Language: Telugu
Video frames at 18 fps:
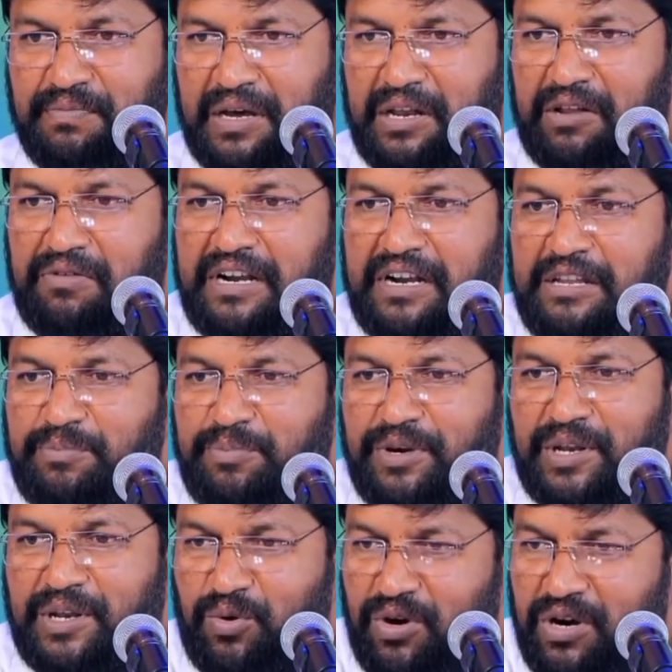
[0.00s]
మనం
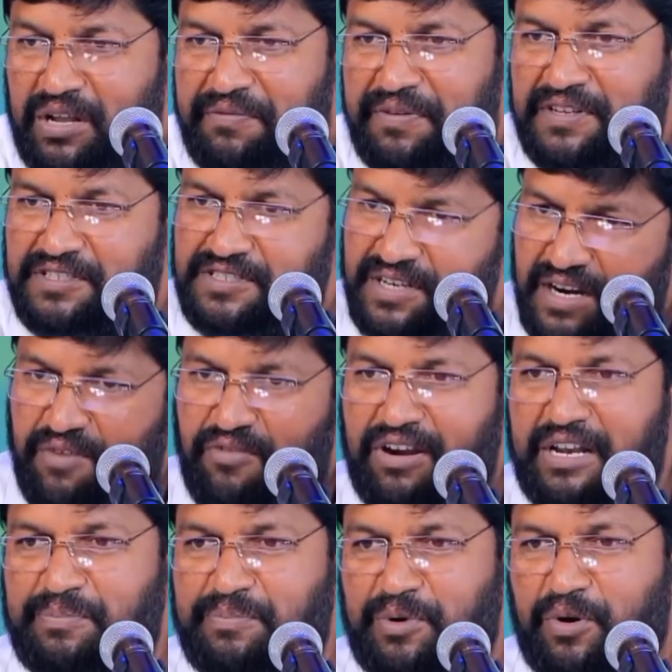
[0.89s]
వెళ్ళిపోయినా కూడా ఫ్రెష్గా
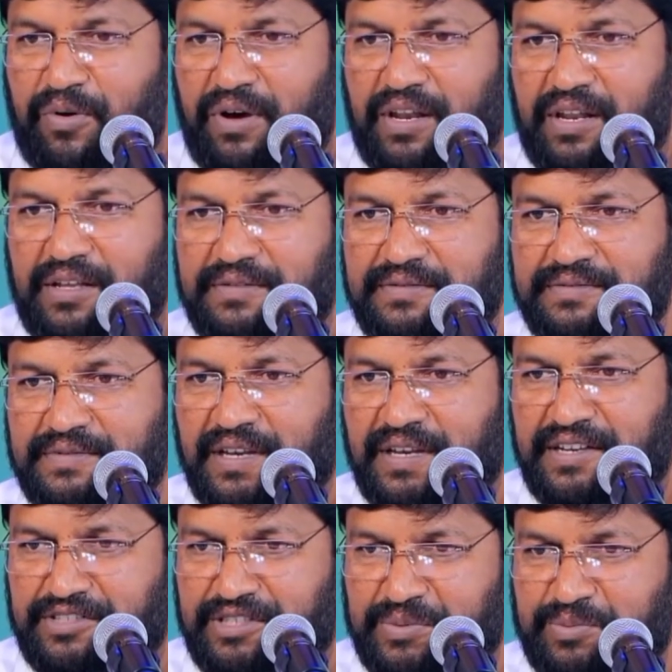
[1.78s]
వెళ్ళిపోవాలి
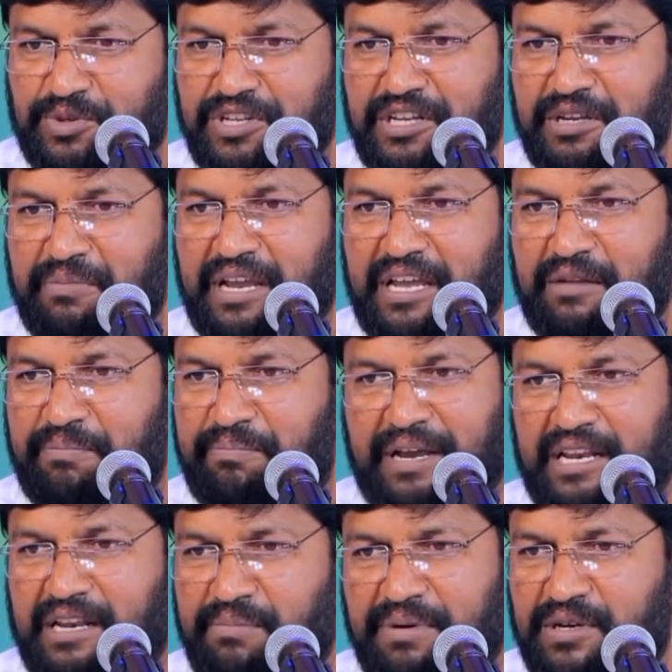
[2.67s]
కాస్త మురికి మై
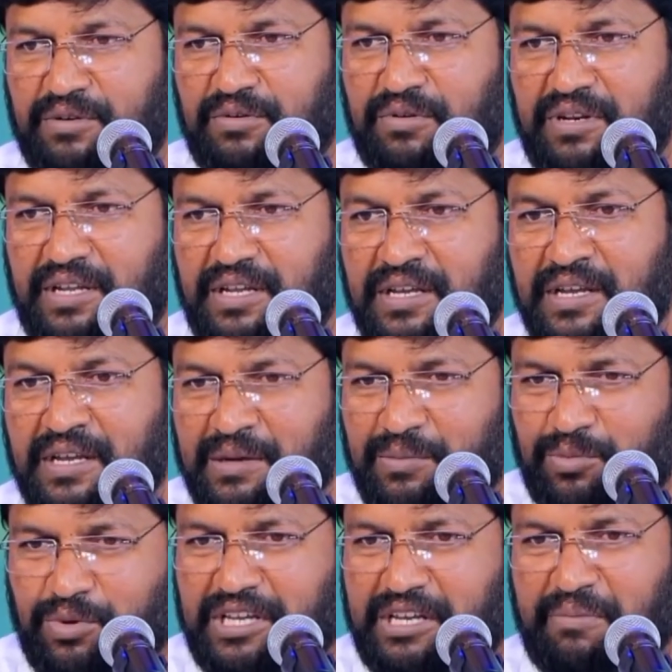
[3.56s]
పైన పెట్టుకొని
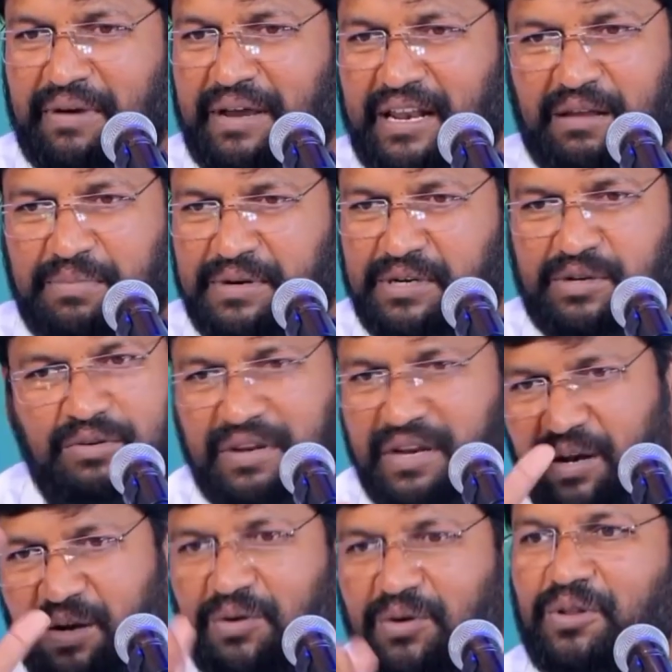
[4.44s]
మురికి మైలా
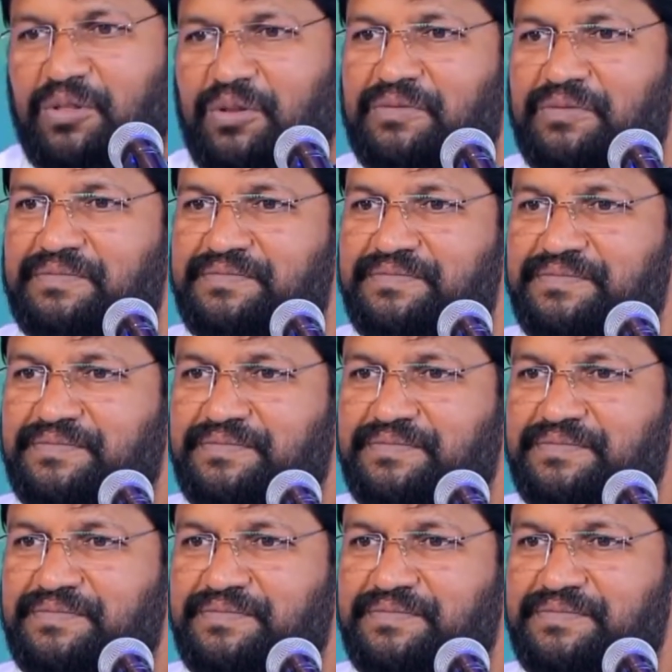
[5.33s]
పెట్టుకొని వెళ్ళకూడదు